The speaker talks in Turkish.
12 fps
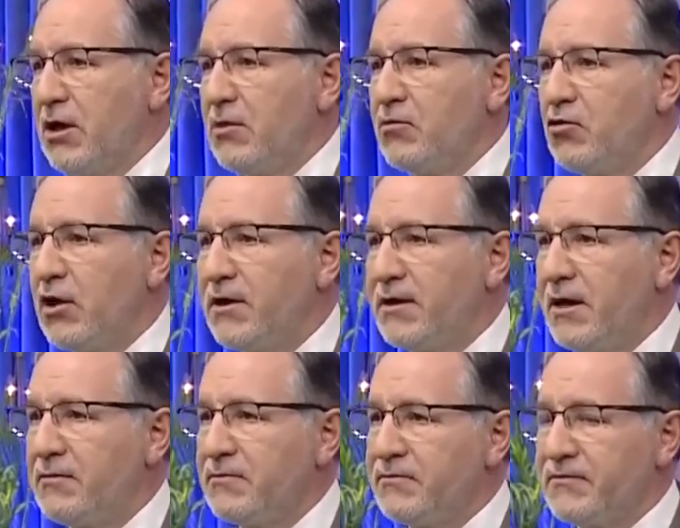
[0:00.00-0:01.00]
Bu
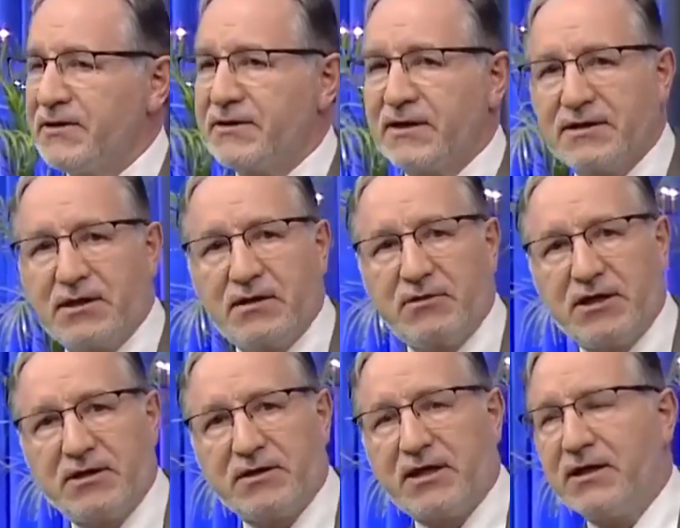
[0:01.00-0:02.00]
adam fıtratına
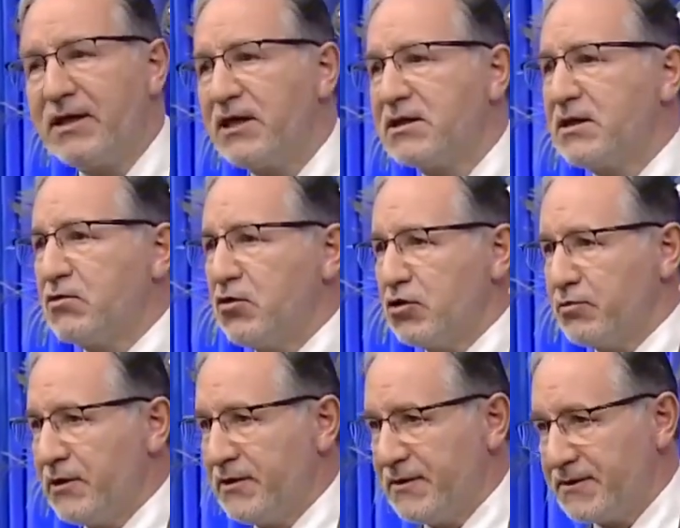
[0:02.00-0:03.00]
bakılır. Allah'a şirk
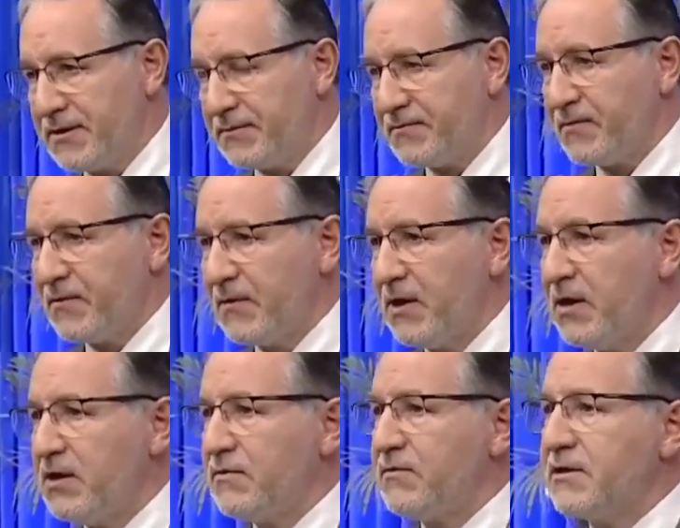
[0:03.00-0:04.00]
koşmadıysa,
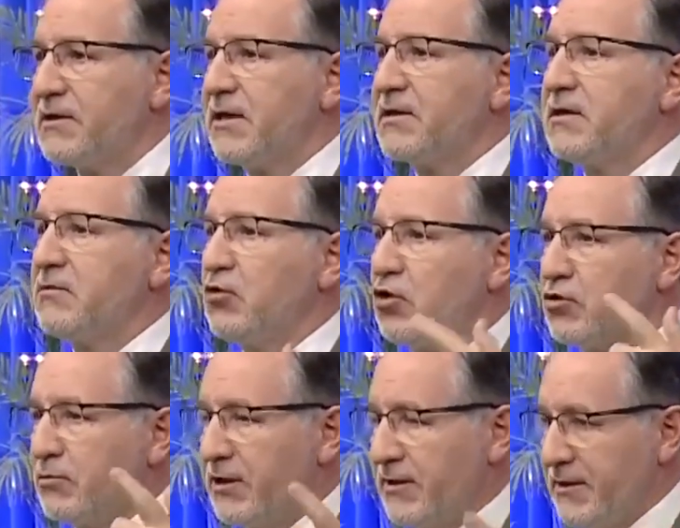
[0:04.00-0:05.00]
fıtratını
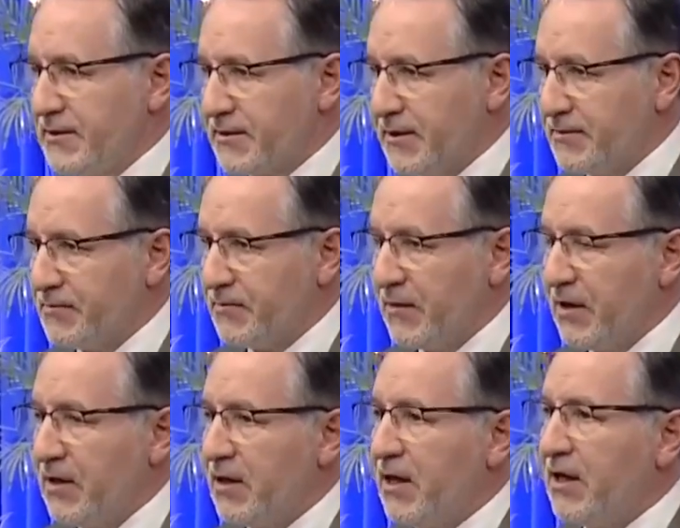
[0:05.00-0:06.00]
bozmadıysa,
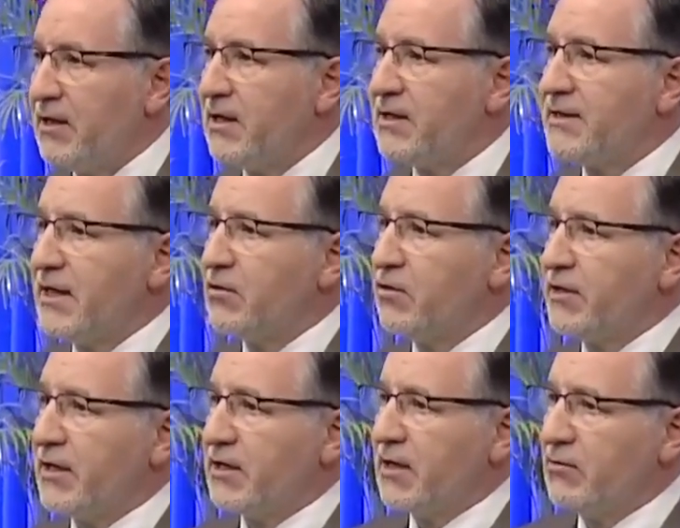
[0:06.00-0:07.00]
Allah'ı tek
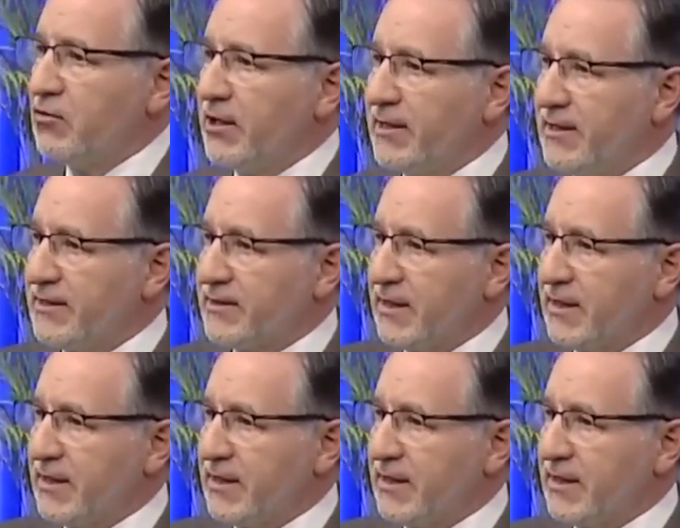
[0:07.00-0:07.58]
olarak kabul ettiyse